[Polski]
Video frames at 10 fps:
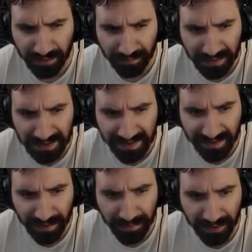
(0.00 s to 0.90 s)
Masz
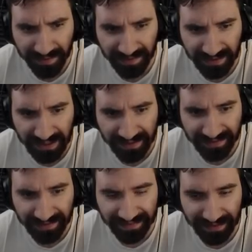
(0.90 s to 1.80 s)
100%
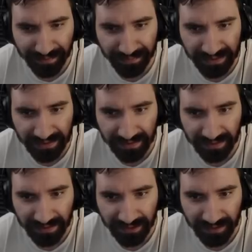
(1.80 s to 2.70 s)
racji, szefie.
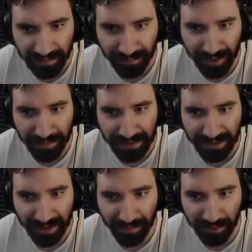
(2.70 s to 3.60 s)
Dobry
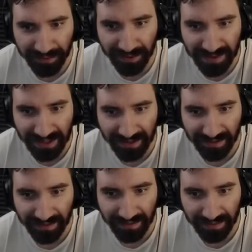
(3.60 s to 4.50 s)
robot, do czego
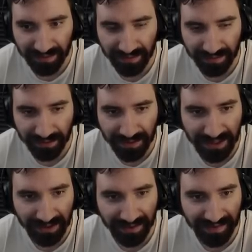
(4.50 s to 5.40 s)
to,
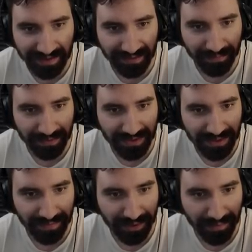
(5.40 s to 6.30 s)
czego chcesz.
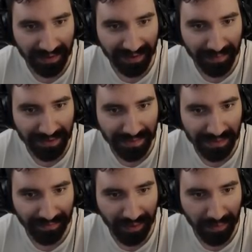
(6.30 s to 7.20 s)
Właściwie to bardzo
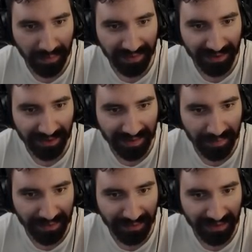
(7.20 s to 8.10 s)
potrzebuje twojej pomocy. To
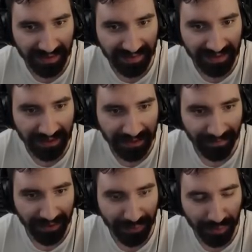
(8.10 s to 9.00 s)
zepsuty dysk,
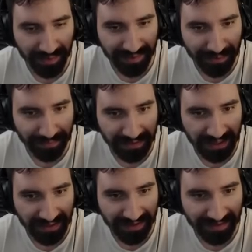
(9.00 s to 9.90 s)
na który został
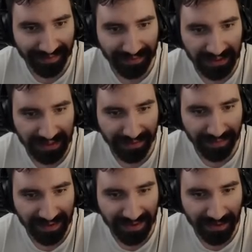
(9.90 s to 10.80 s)
wgrany niezwykle
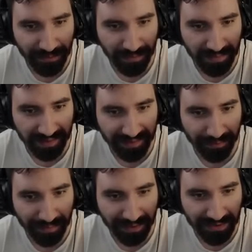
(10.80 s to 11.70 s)
ważny
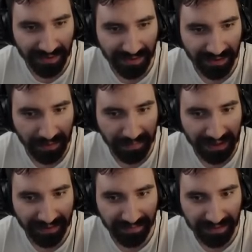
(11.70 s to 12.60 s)
umysł. Możesz go
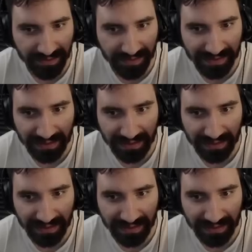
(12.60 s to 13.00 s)
naprawić?